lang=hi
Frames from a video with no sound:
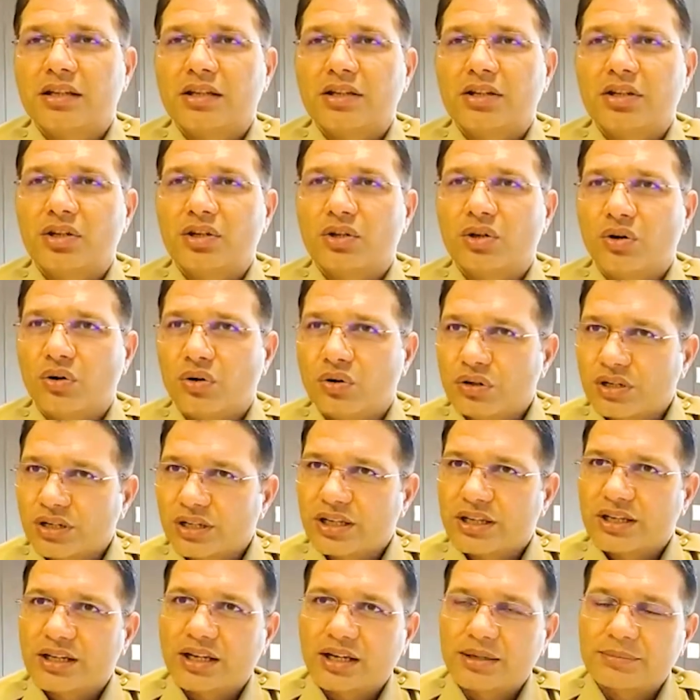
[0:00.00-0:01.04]
नोन
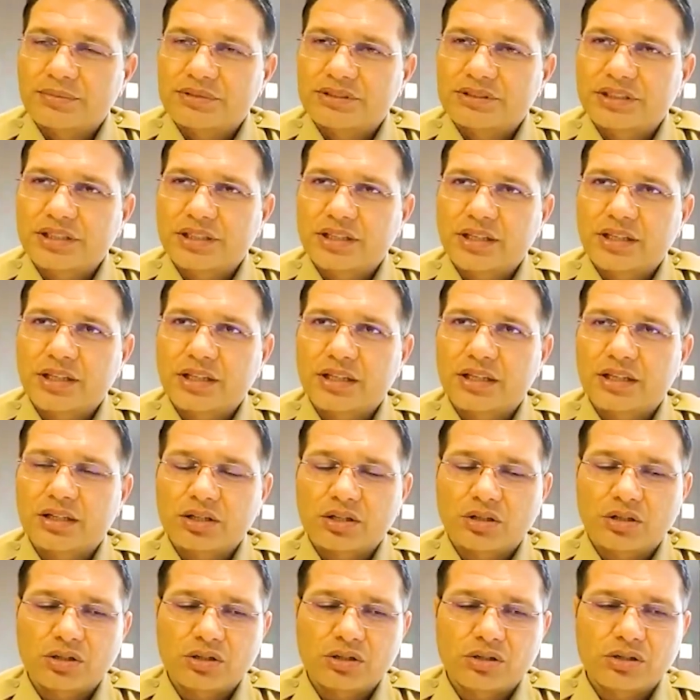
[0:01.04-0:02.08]
के नाम से
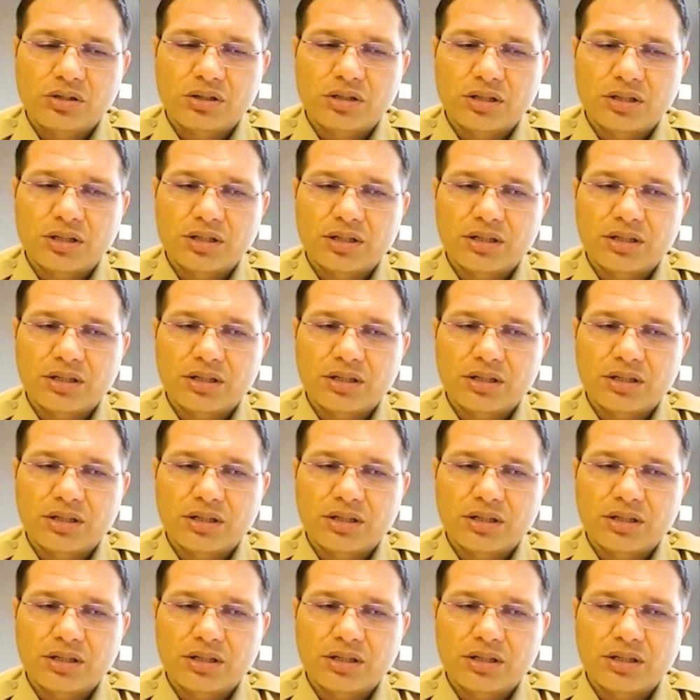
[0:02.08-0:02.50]
और